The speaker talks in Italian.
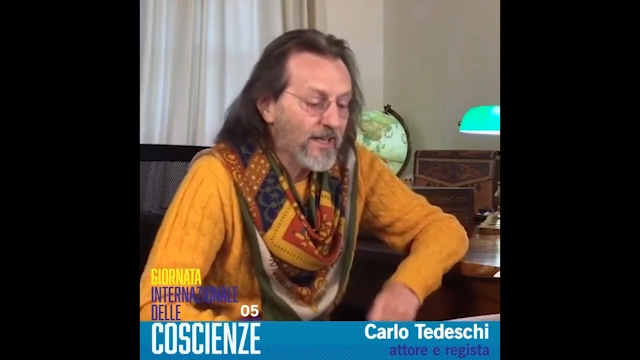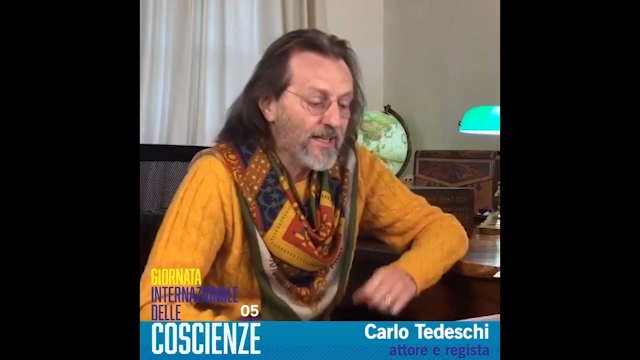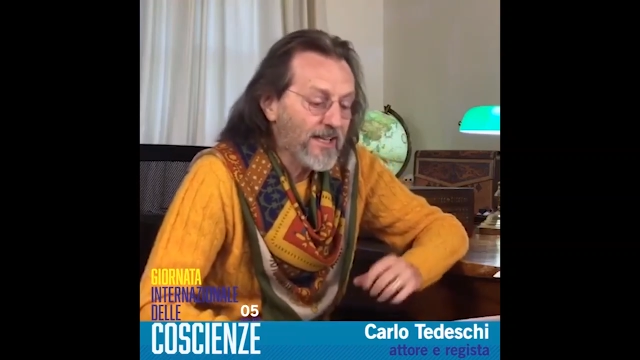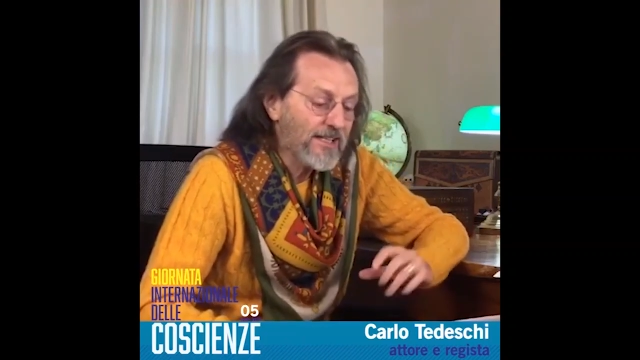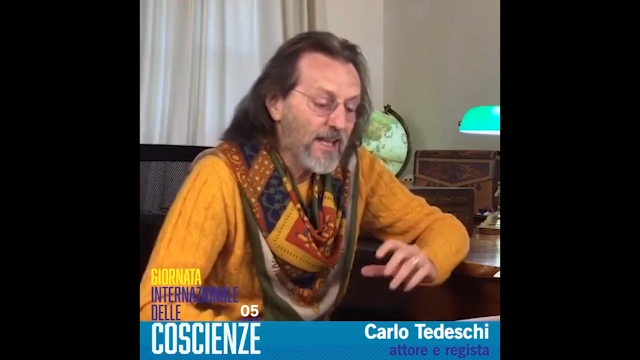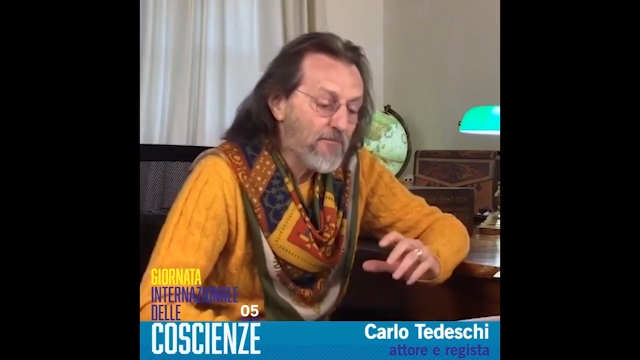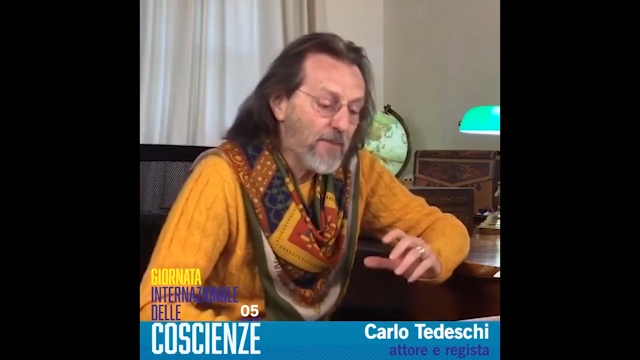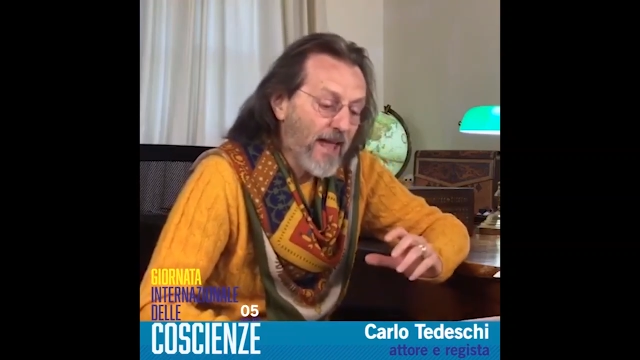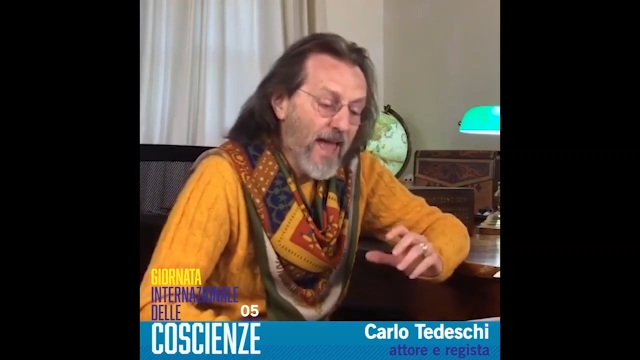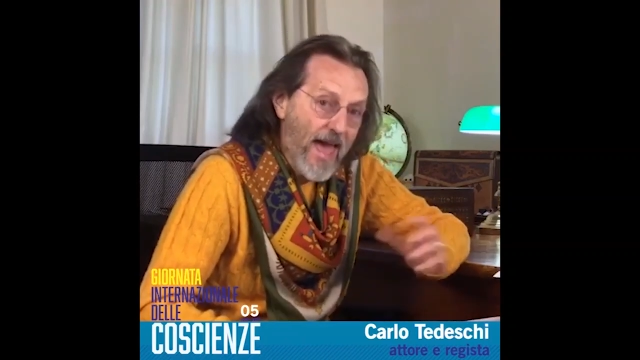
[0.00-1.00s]
che da
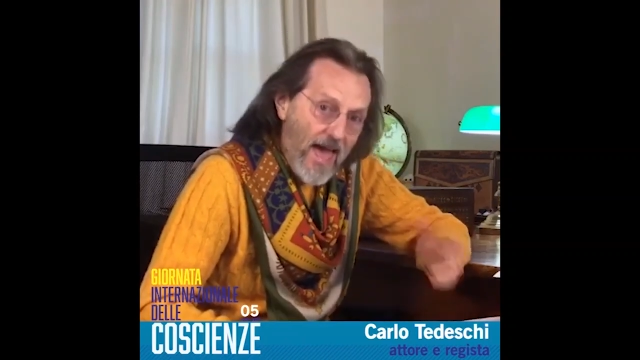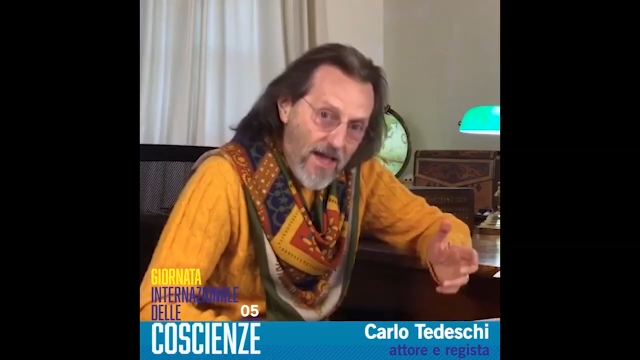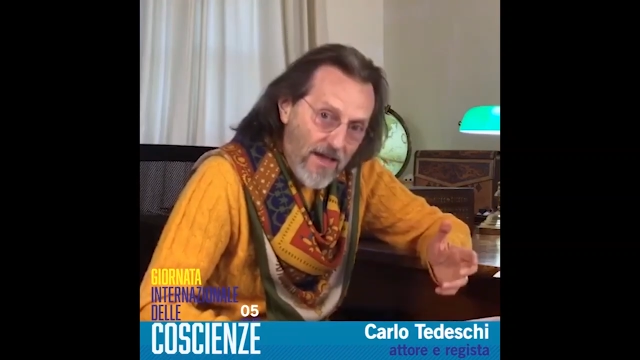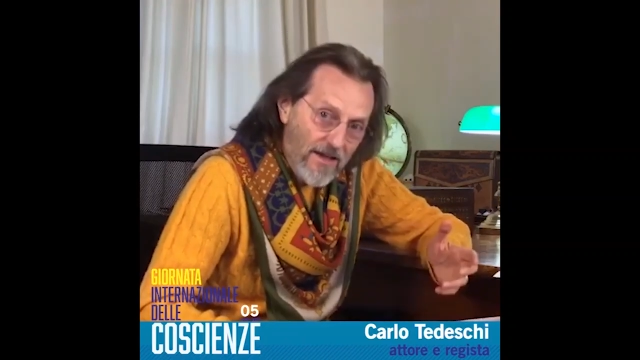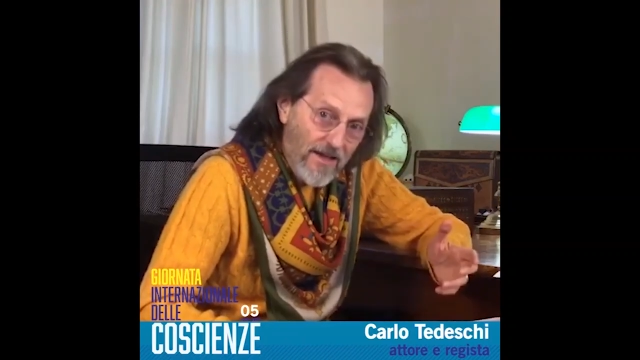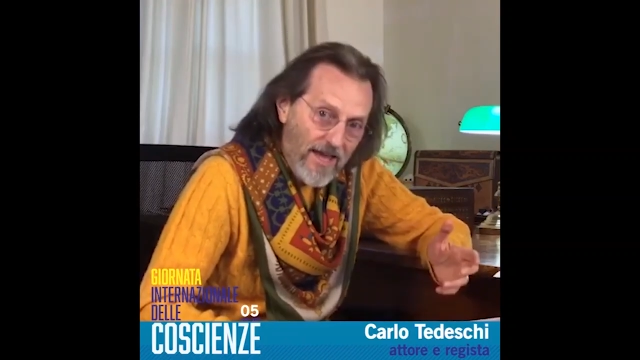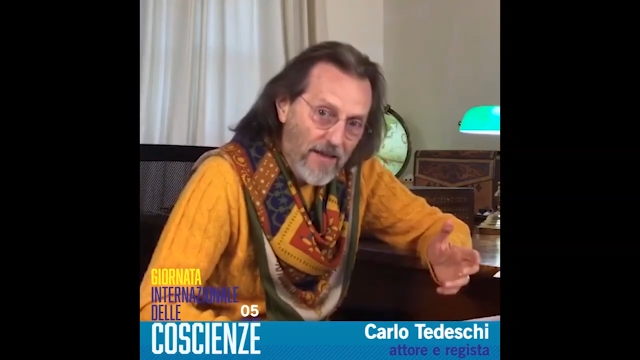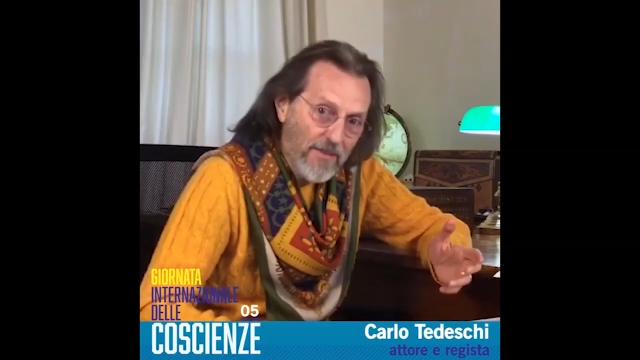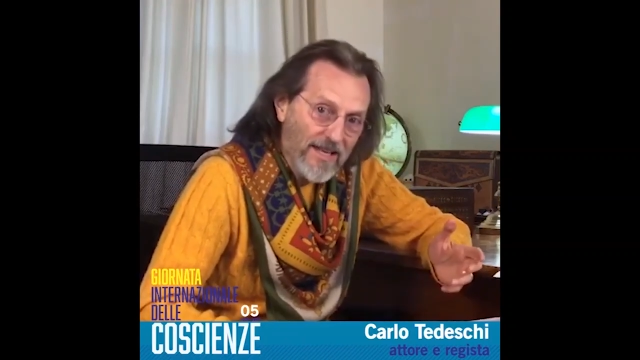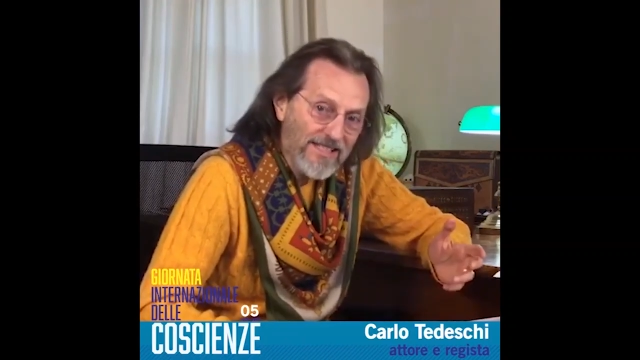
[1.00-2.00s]
sempre è
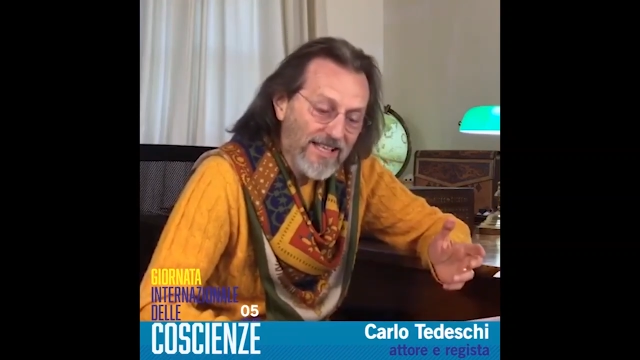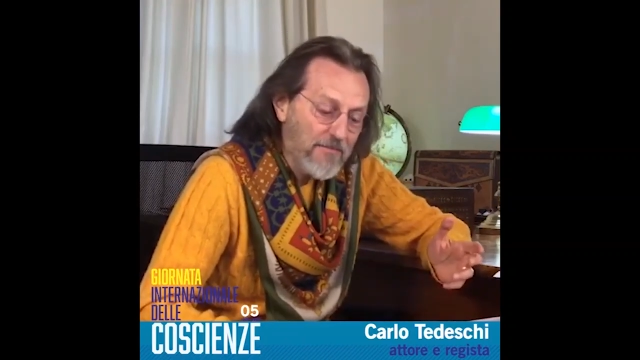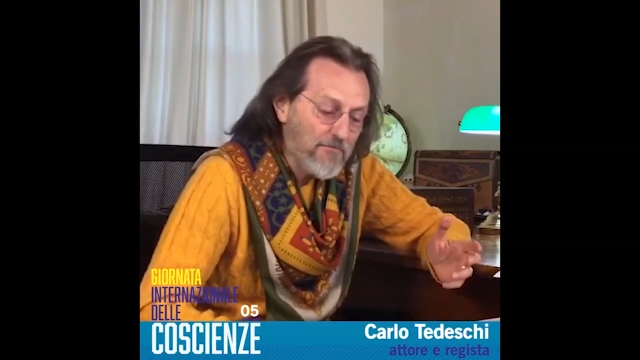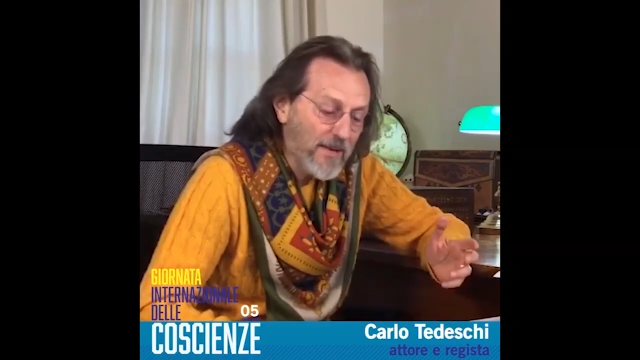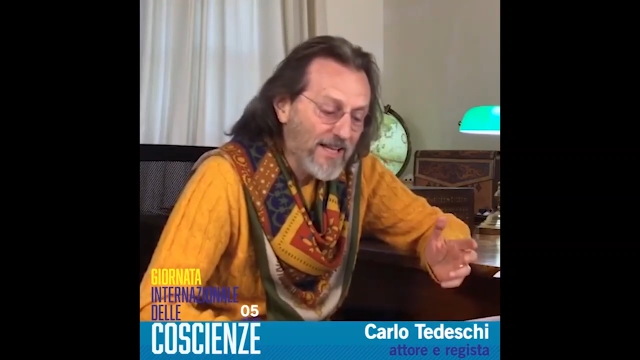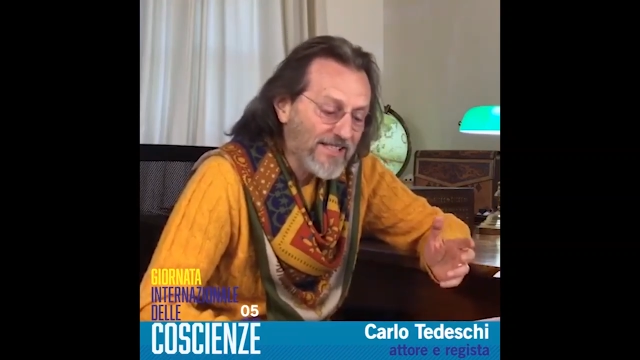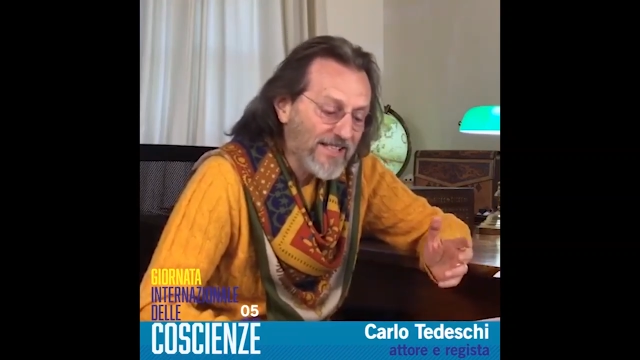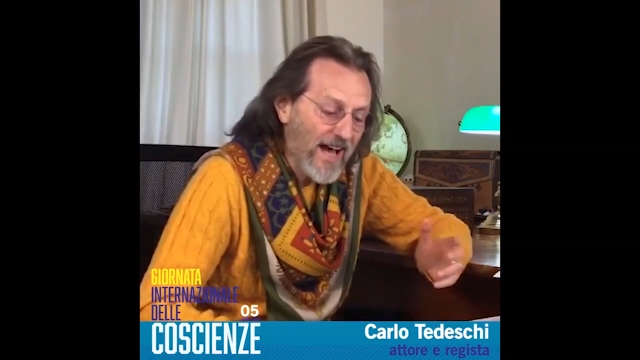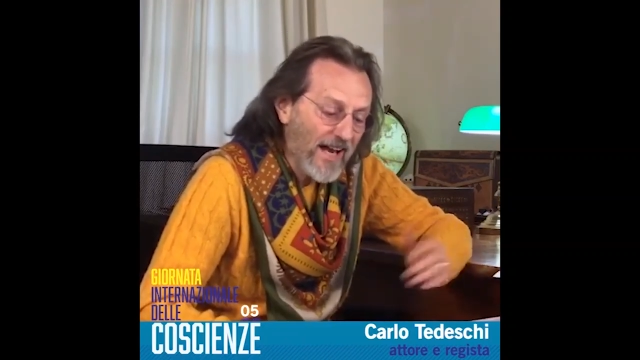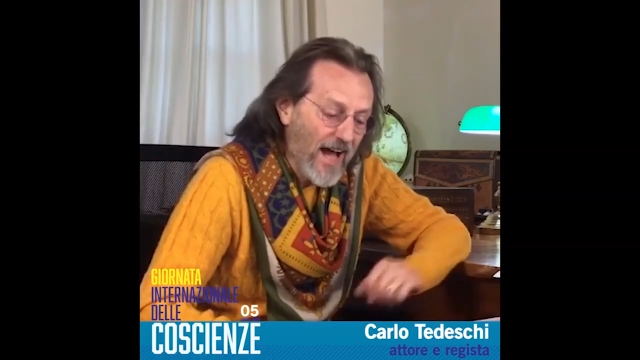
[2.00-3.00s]
e per sempre
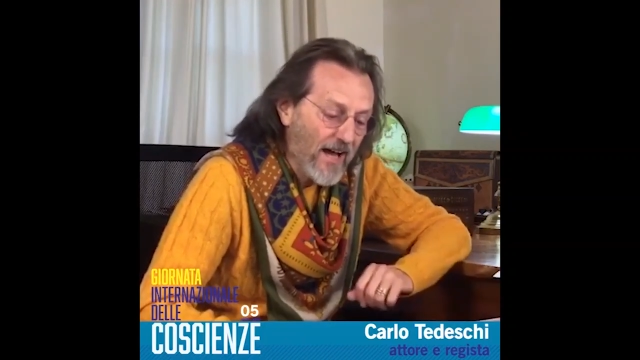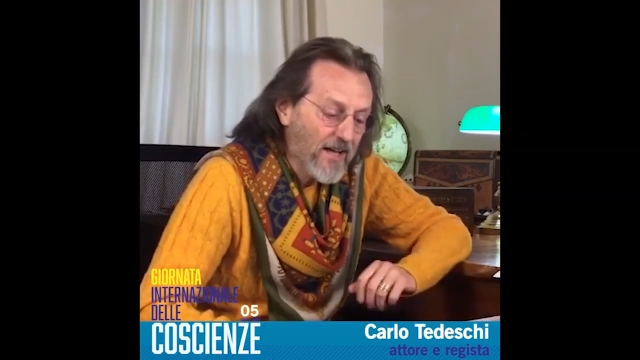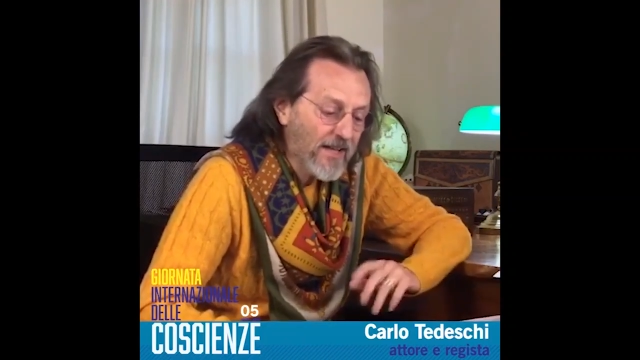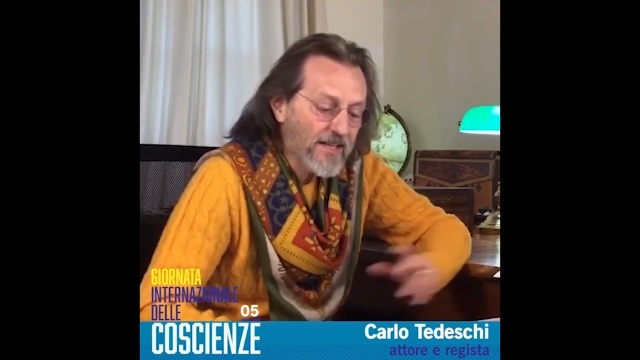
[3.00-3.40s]
sarà,